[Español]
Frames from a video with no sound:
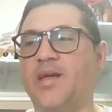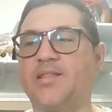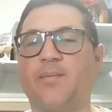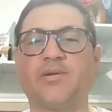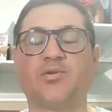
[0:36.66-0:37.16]

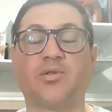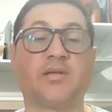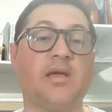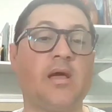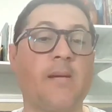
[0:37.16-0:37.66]
estas
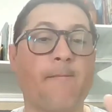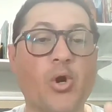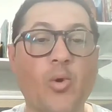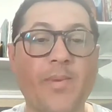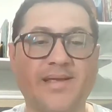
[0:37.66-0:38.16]
personas
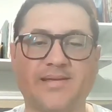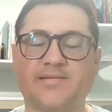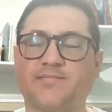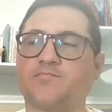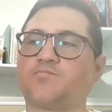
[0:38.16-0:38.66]

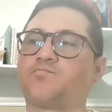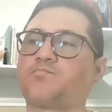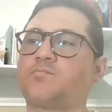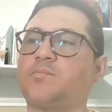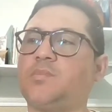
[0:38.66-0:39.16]
promesas
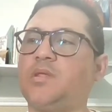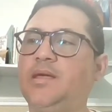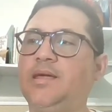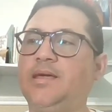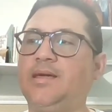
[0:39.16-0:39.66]

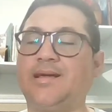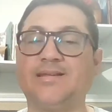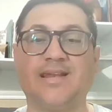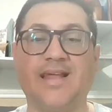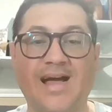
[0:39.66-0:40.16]
eh, que
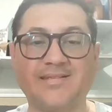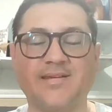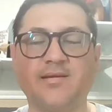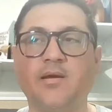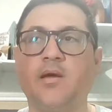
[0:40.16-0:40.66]
se le
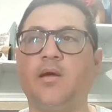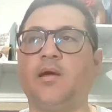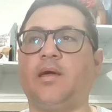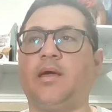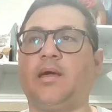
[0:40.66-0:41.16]
hacen,
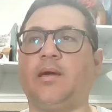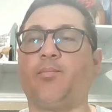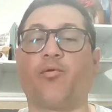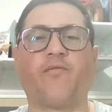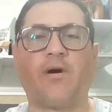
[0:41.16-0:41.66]
eh,
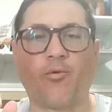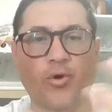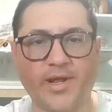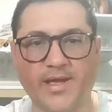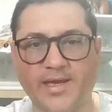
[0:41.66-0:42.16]
por
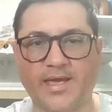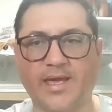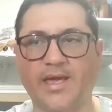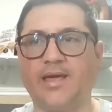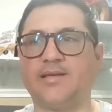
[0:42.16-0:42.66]
favores
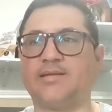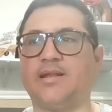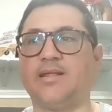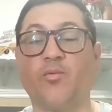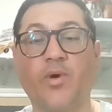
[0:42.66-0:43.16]
que se
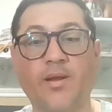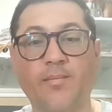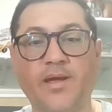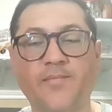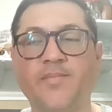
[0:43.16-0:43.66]
le
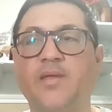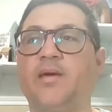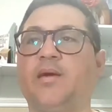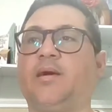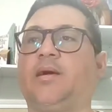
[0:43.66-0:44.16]
devuelven.
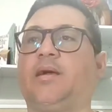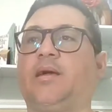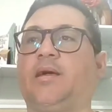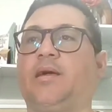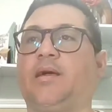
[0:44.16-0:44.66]

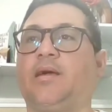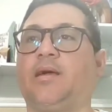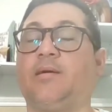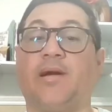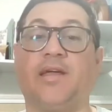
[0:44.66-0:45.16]

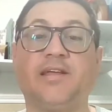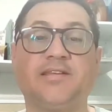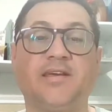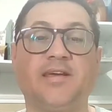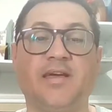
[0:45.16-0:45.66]
Eh,
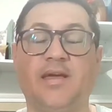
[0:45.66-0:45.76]
imagínense,